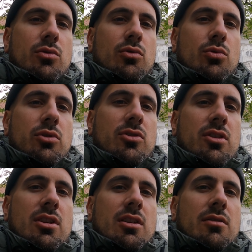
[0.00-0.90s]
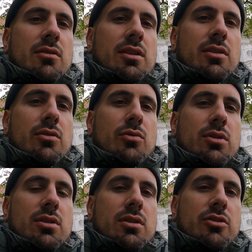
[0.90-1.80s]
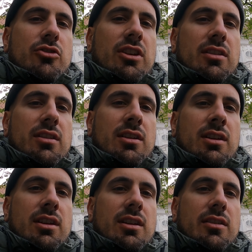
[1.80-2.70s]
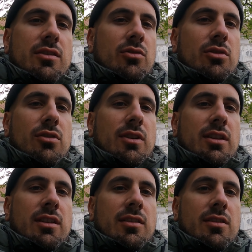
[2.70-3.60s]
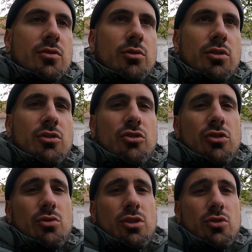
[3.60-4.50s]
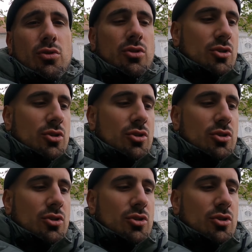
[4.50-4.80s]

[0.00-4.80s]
und gut, weil nur Tschechen da hingegangen sind und es war nichts jetzt Touristisches oder so.